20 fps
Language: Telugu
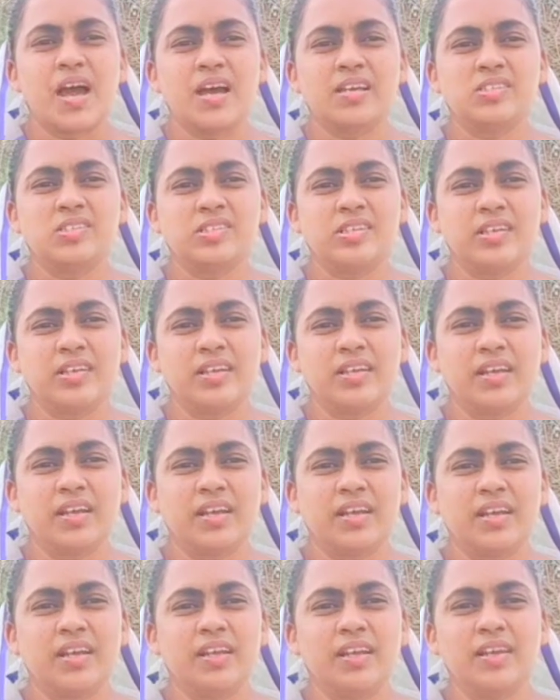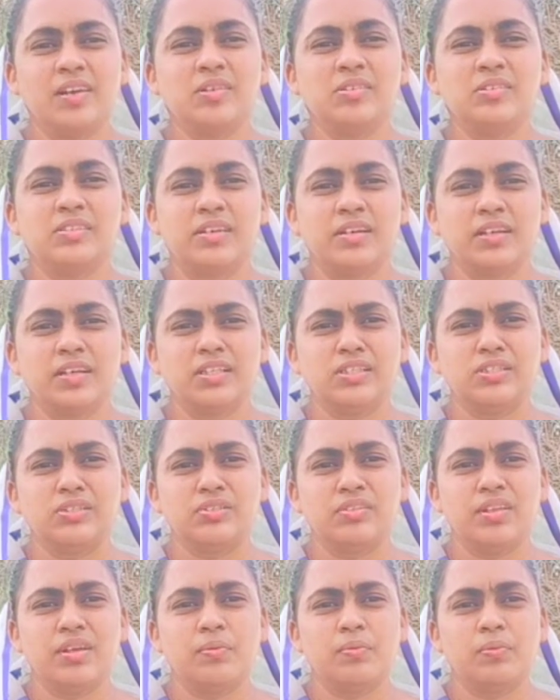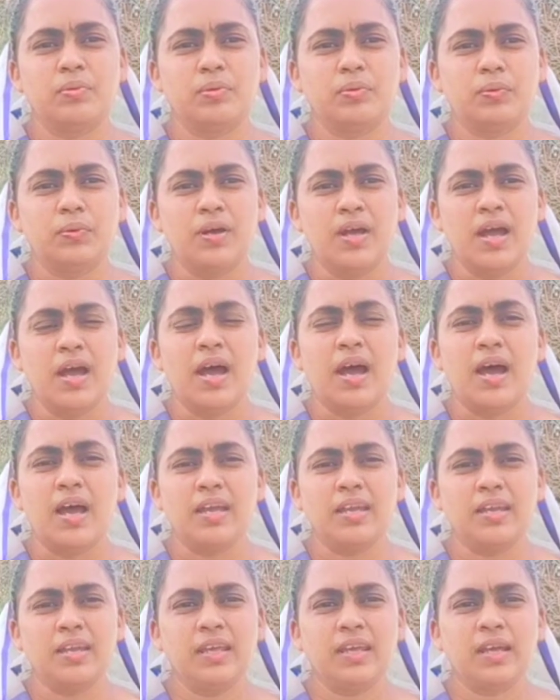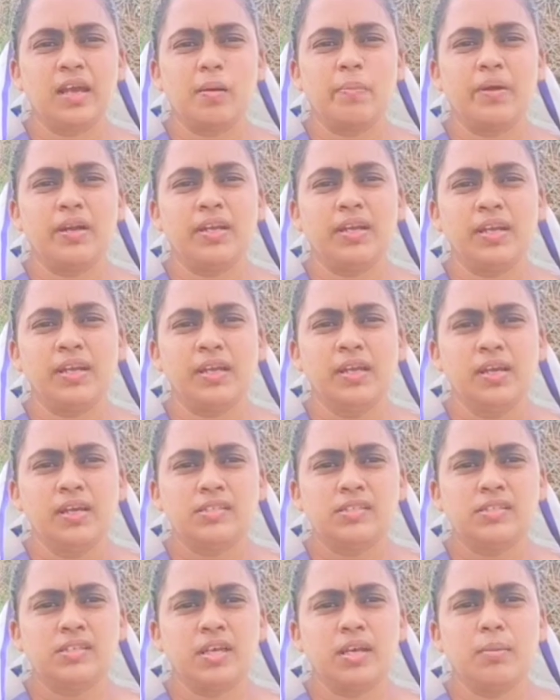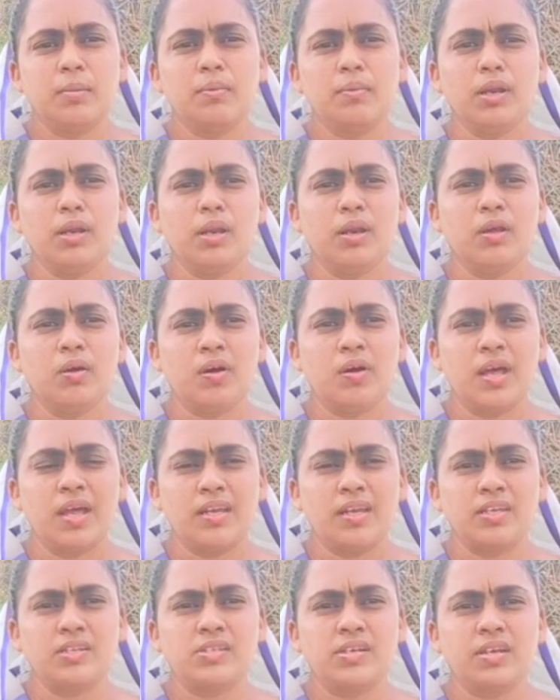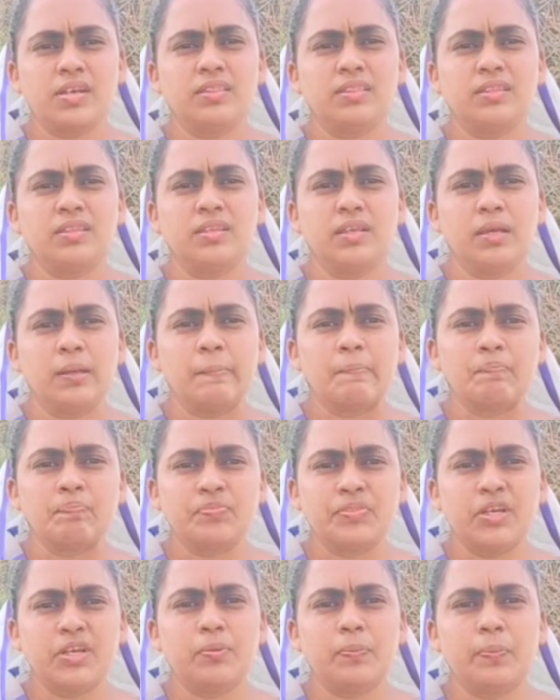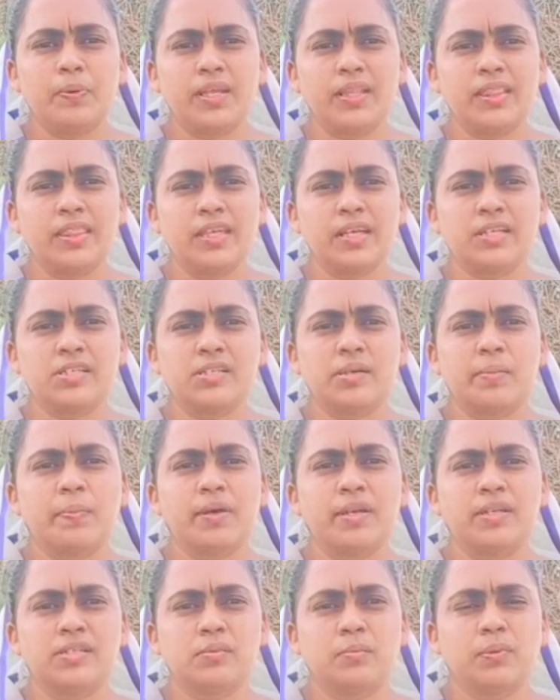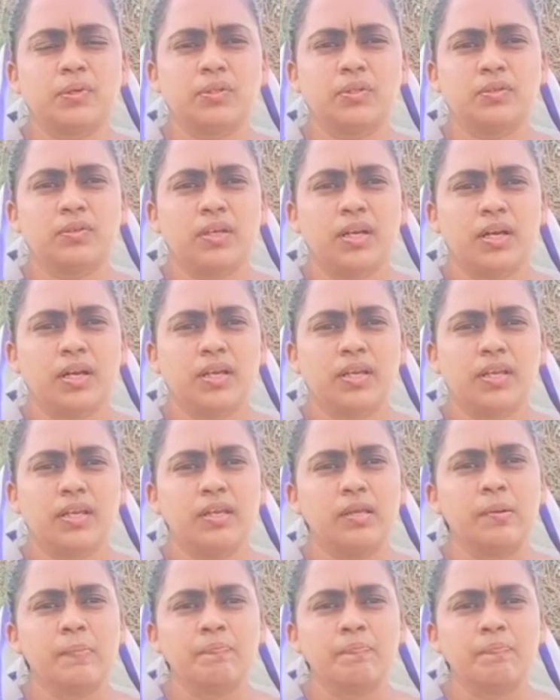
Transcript: ఆశ్చర్య క్రియలు జరిగించు దేవుడు ఆయనే కాబట్టి జనములలో ఆయన శక్తిని దేవుడు ప్రత్యక్షపరచబోతున్నాడని